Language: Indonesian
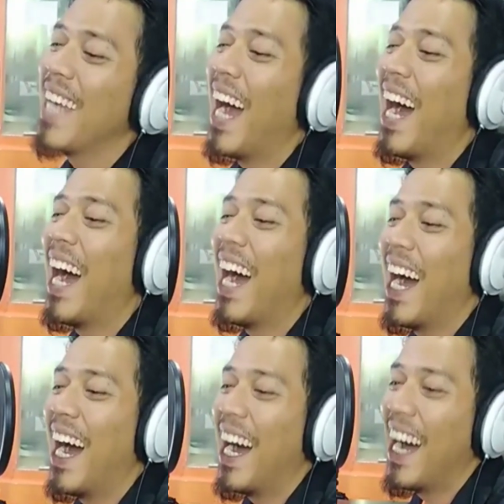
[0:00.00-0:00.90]
ah
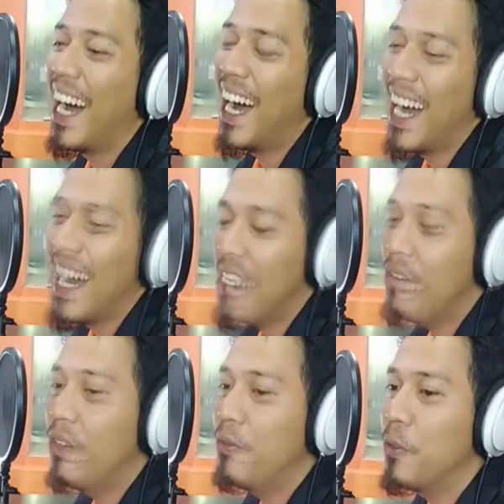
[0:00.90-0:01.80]
ah ah ah
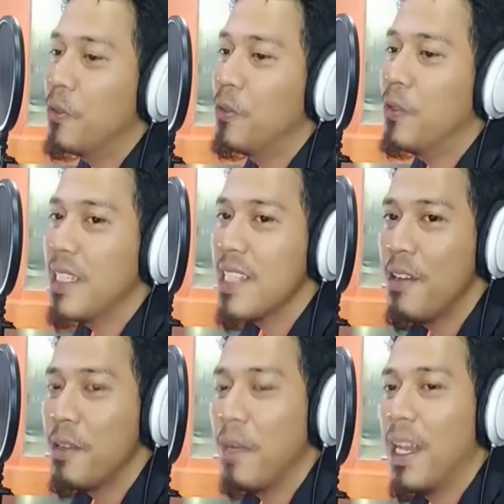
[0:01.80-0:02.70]
Fortuna
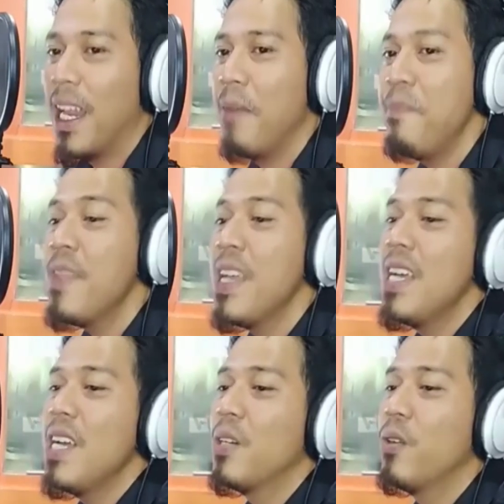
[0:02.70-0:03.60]
selamat malam
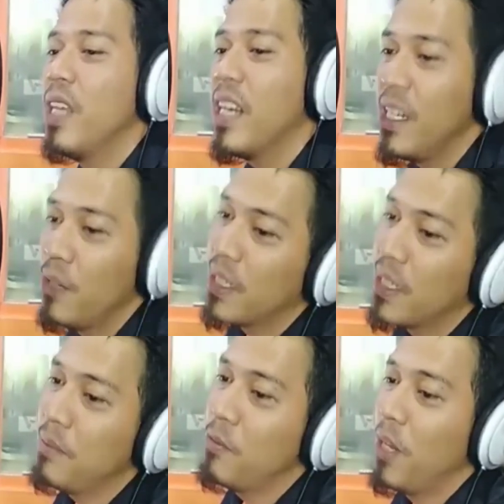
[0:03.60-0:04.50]
nu
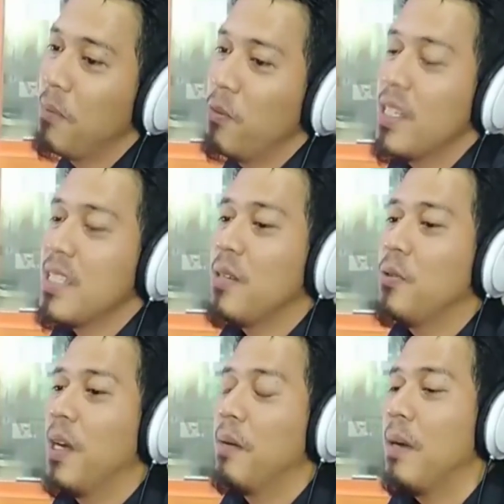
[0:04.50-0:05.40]
dirindukan bulan puasa ku
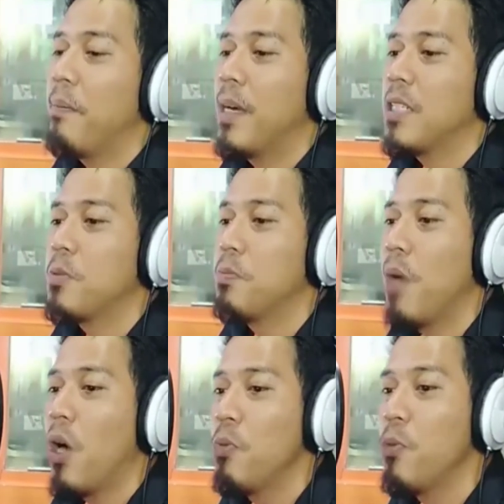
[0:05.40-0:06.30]
lama pas
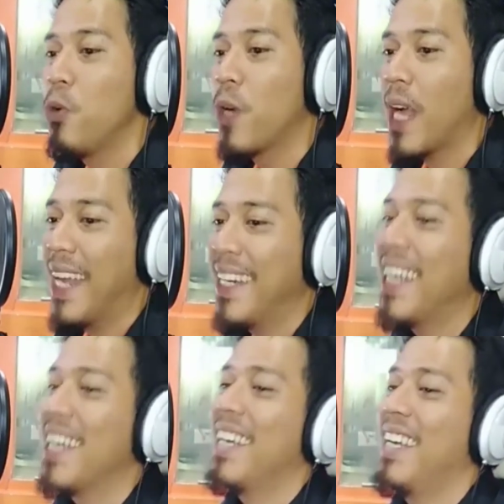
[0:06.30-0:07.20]
mau buka nak
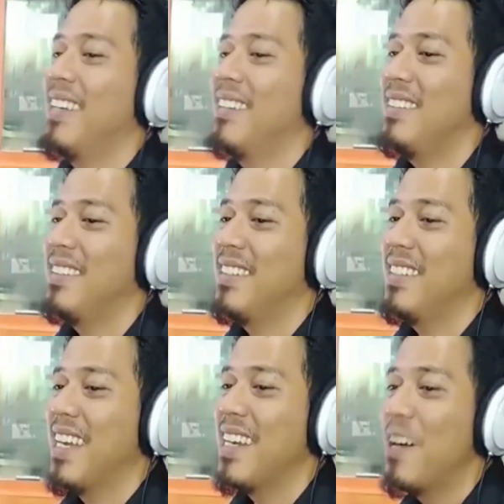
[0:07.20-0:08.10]
kak
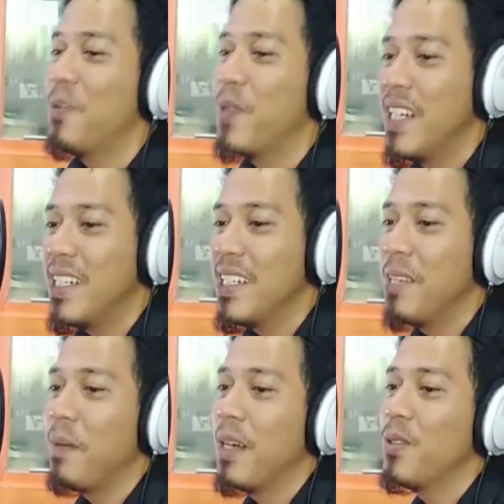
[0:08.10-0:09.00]
ngadaweng di
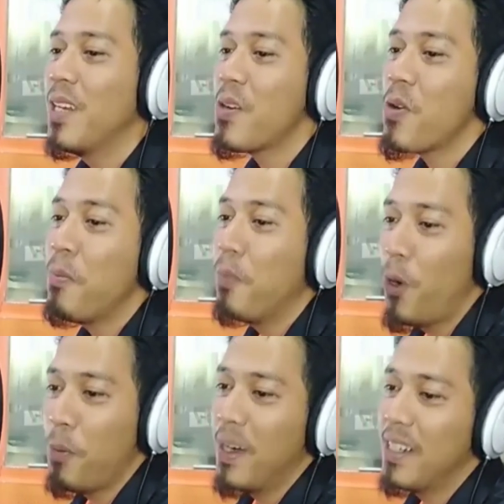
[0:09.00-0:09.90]
payunan
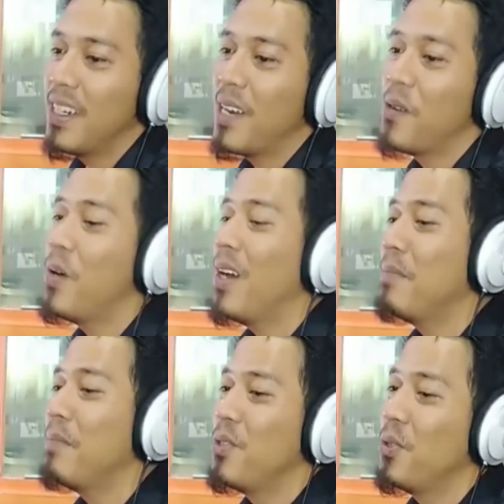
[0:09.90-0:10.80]
rompok baringan guan
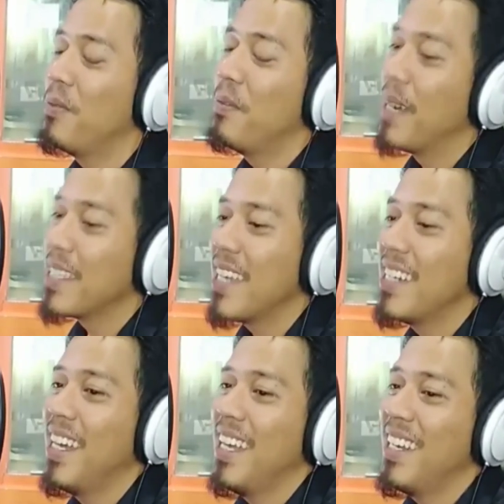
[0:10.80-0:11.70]
beduk
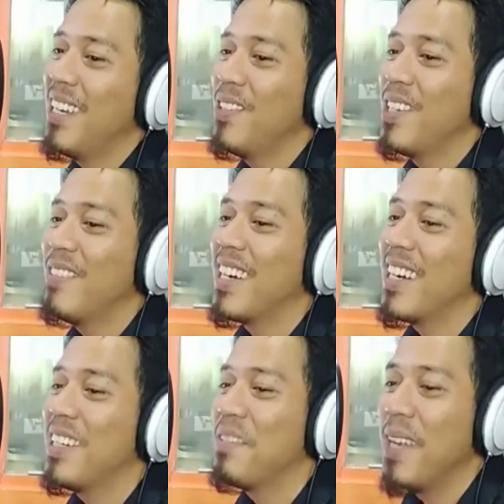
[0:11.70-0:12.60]
basada lagu nama
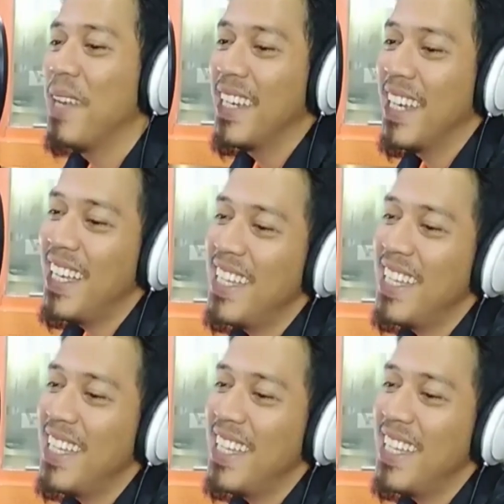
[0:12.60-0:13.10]
kangen band ya